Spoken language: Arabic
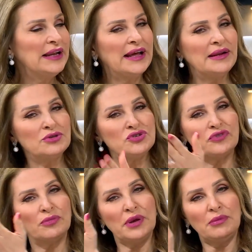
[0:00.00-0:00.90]
اللي انا
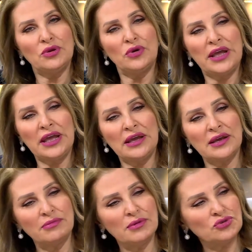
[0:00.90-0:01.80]
بشوفهم بيعملوا هيك
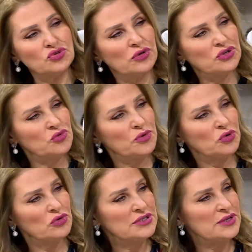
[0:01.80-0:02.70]
بيمشوا شو
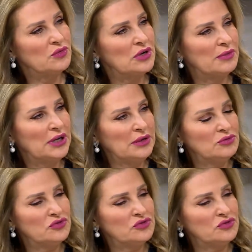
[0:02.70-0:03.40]
بيكونوا آه. يسووا لما احنا